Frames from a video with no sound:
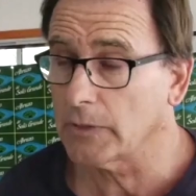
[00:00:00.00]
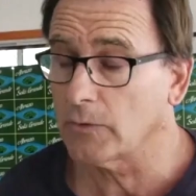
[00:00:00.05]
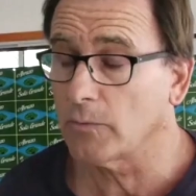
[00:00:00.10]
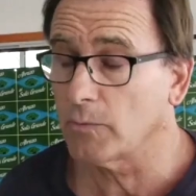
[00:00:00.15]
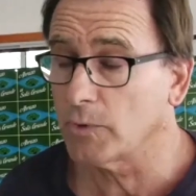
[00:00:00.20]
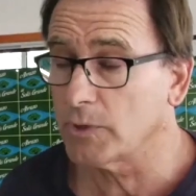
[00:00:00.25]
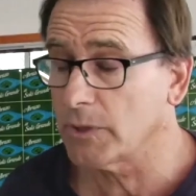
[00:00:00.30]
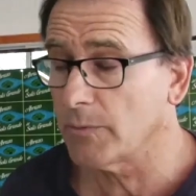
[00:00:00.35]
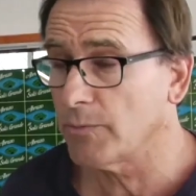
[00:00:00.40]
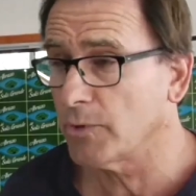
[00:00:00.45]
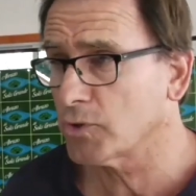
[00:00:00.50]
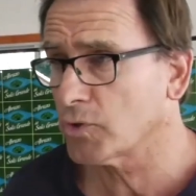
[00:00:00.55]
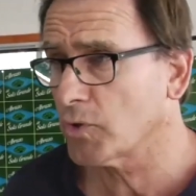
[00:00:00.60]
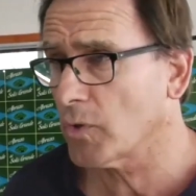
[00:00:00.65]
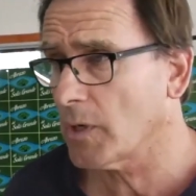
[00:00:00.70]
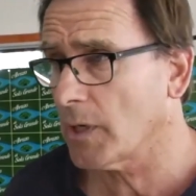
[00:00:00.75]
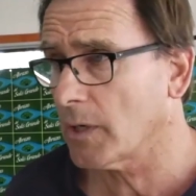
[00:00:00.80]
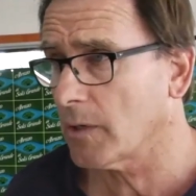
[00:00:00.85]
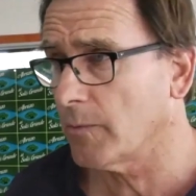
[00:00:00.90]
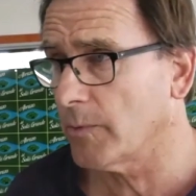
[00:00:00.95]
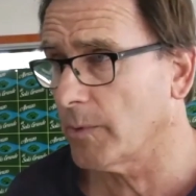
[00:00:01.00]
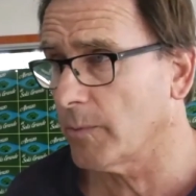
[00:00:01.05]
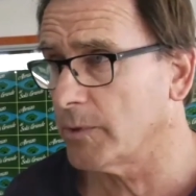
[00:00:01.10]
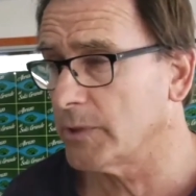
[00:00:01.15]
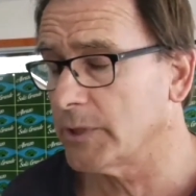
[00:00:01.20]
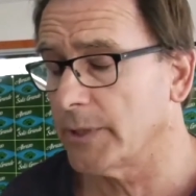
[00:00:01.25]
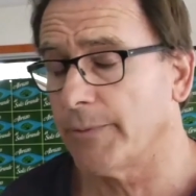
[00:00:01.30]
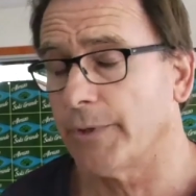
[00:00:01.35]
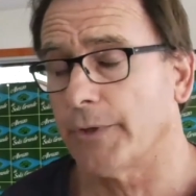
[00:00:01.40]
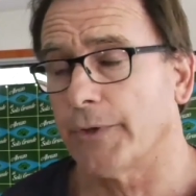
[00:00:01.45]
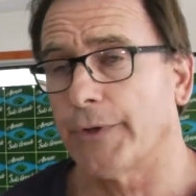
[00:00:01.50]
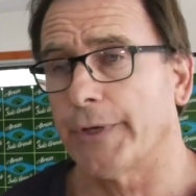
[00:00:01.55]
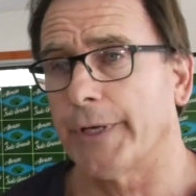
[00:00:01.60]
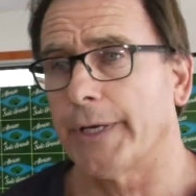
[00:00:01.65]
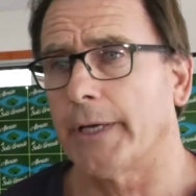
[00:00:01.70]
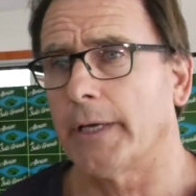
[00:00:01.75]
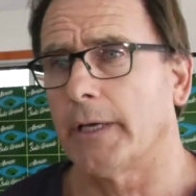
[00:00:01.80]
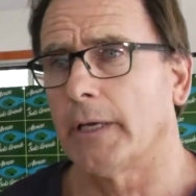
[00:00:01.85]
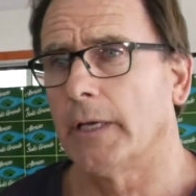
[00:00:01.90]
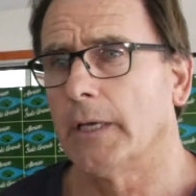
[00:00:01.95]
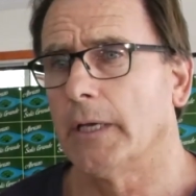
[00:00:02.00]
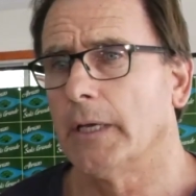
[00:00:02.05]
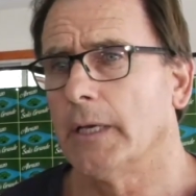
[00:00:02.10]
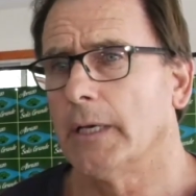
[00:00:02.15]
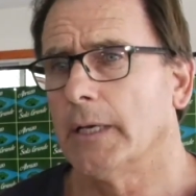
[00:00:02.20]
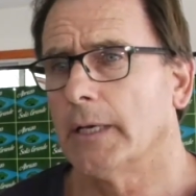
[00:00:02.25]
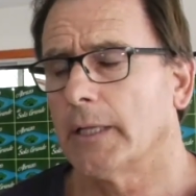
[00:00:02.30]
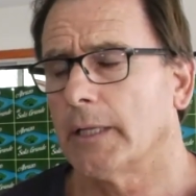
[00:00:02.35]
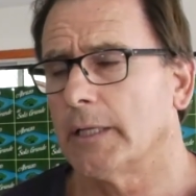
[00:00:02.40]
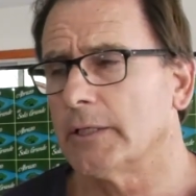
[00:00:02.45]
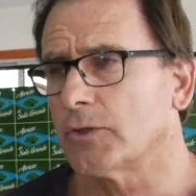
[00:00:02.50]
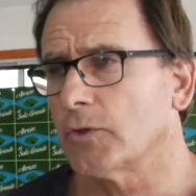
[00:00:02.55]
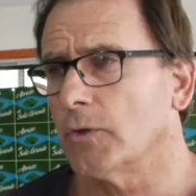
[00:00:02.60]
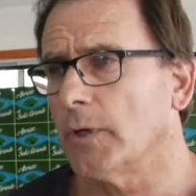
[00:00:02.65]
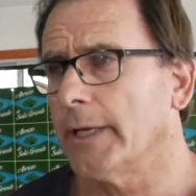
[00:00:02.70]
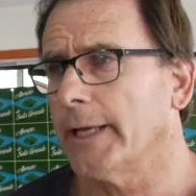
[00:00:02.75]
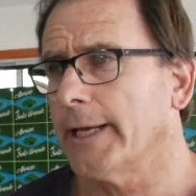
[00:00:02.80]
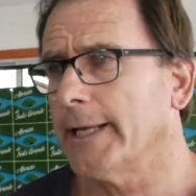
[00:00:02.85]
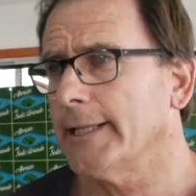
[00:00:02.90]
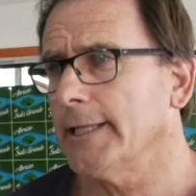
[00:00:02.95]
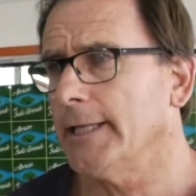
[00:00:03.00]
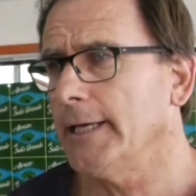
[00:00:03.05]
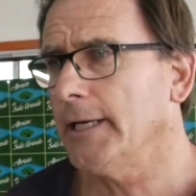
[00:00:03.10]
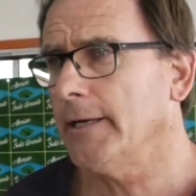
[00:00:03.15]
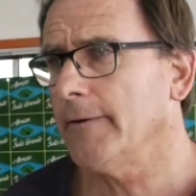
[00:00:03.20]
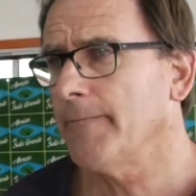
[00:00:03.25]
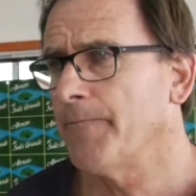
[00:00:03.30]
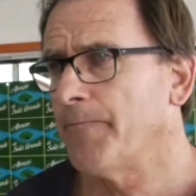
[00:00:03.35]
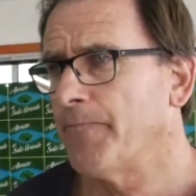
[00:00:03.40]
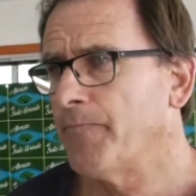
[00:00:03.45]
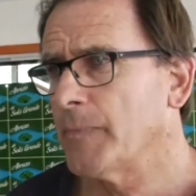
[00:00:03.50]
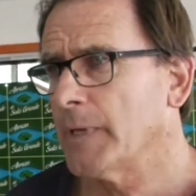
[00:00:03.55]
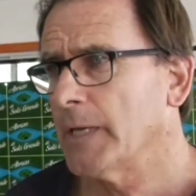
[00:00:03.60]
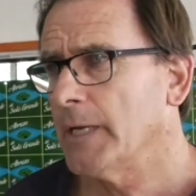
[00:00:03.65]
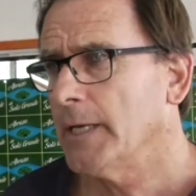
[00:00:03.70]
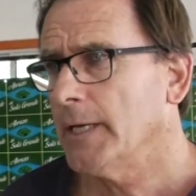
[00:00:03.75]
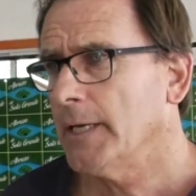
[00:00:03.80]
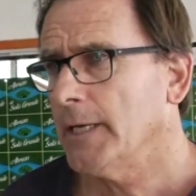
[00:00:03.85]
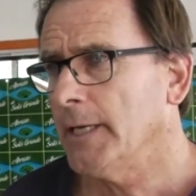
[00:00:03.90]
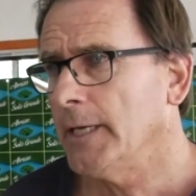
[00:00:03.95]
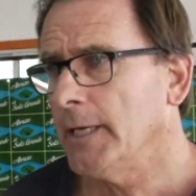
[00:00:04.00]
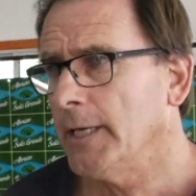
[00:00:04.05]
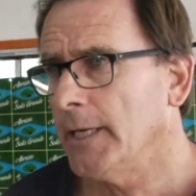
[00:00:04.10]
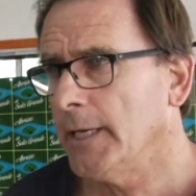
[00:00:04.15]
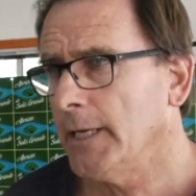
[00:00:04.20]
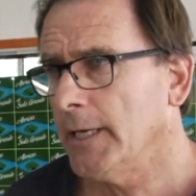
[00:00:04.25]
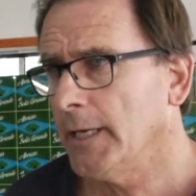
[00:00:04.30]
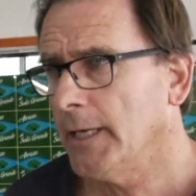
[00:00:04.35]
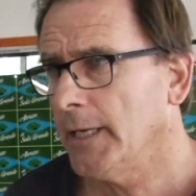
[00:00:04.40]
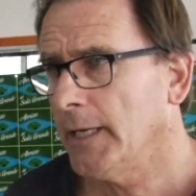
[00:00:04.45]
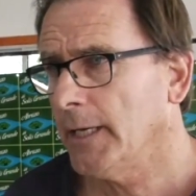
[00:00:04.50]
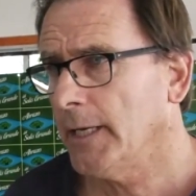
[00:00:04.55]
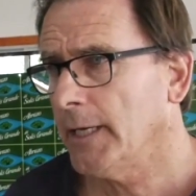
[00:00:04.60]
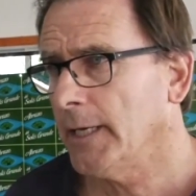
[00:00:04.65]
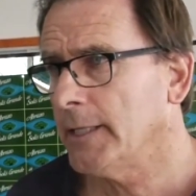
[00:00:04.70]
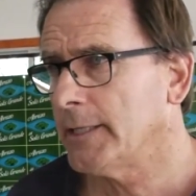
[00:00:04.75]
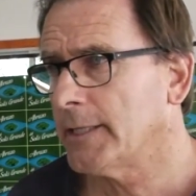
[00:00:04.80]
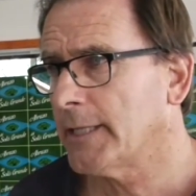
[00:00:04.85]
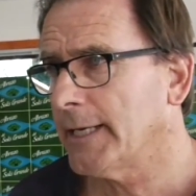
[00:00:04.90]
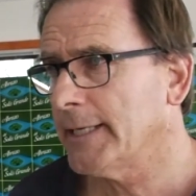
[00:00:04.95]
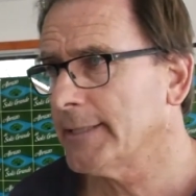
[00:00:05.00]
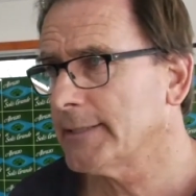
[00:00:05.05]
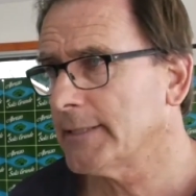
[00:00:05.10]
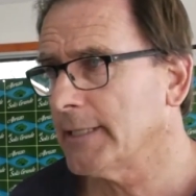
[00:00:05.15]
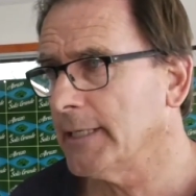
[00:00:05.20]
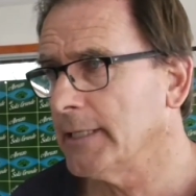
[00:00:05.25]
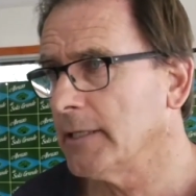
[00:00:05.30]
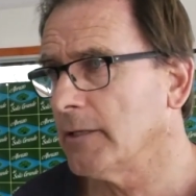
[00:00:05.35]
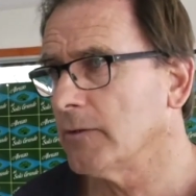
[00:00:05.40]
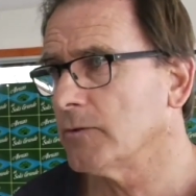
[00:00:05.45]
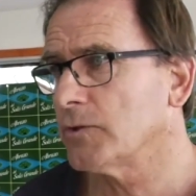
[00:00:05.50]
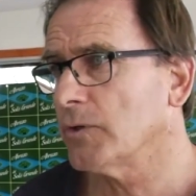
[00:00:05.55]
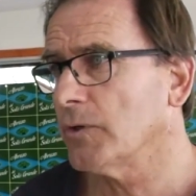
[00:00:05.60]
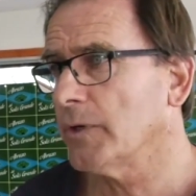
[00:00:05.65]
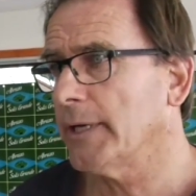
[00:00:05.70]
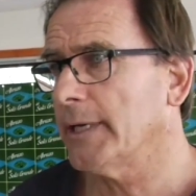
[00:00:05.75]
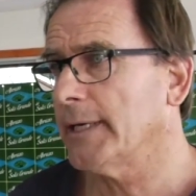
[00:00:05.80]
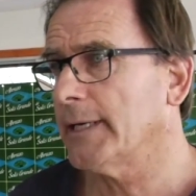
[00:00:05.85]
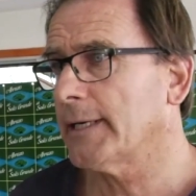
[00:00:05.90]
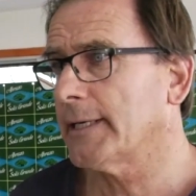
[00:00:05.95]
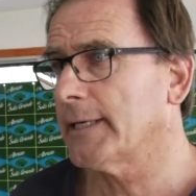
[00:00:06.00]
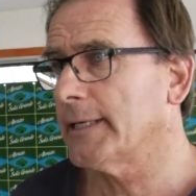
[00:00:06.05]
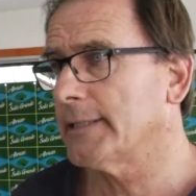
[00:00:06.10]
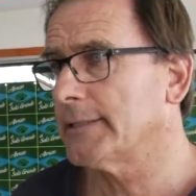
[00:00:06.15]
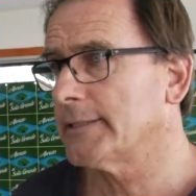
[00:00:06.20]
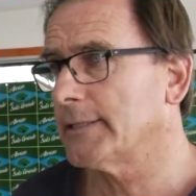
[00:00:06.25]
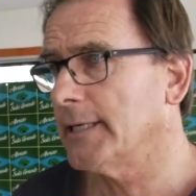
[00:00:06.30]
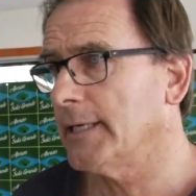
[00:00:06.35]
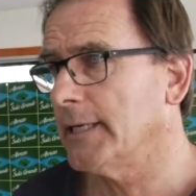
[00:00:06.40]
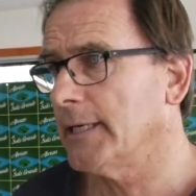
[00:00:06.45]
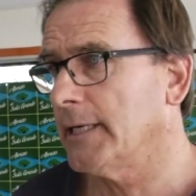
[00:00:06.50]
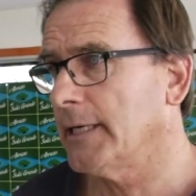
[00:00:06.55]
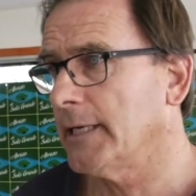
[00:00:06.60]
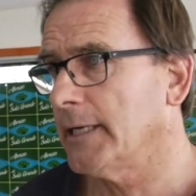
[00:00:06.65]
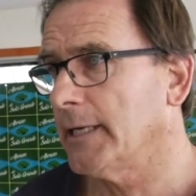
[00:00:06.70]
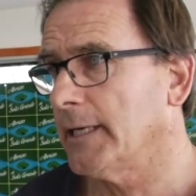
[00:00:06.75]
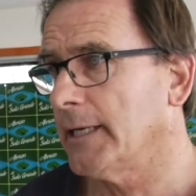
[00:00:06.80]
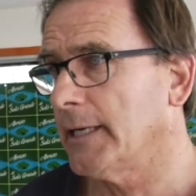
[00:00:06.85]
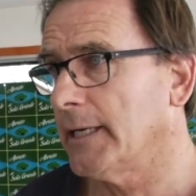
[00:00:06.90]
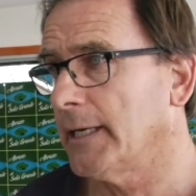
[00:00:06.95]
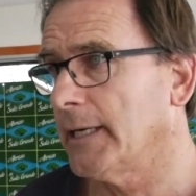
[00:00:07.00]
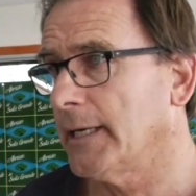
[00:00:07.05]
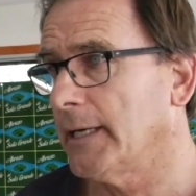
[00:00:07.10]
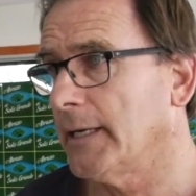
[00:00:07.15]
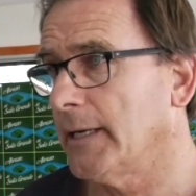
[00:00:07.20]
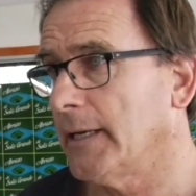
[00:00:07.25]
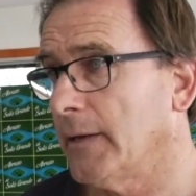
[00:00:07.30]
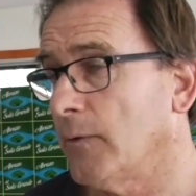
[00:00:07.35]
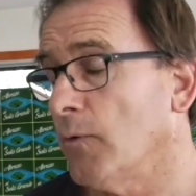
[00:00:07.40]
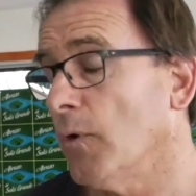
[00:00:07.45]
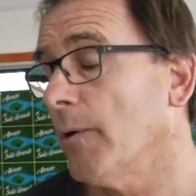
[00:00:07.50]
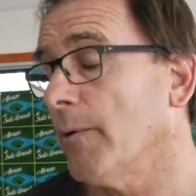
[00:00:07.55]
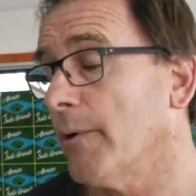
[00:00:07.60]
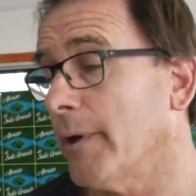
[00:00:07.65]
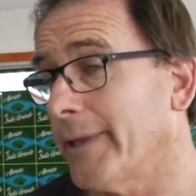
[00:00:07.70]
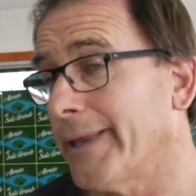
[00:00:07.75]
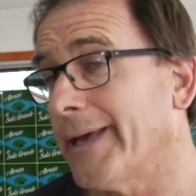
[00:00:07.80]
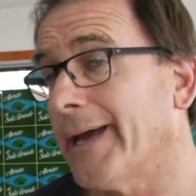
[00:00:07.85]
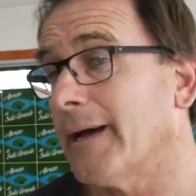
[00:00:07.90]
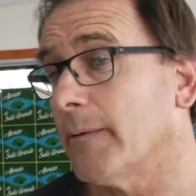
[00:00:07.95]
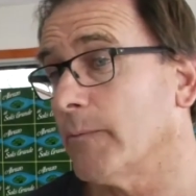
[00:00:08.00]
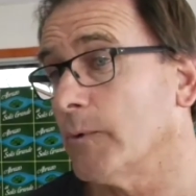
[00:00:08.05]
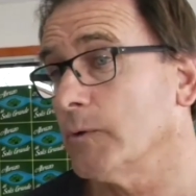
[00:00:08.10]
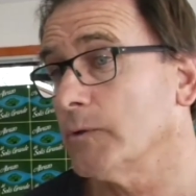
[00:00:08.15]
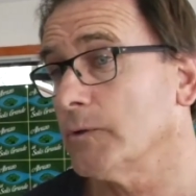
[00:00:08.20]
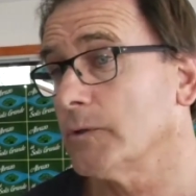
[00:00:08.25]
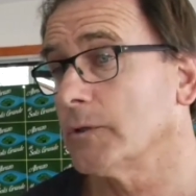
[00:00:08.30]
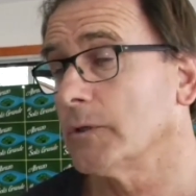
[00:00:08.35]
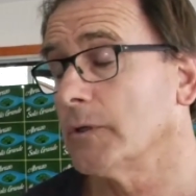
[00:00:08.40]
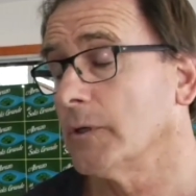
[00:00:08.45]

tanto el municipio de Soca como el municipio de, de Solís Grande, y, tres instituciones que se, nuevas, digamos,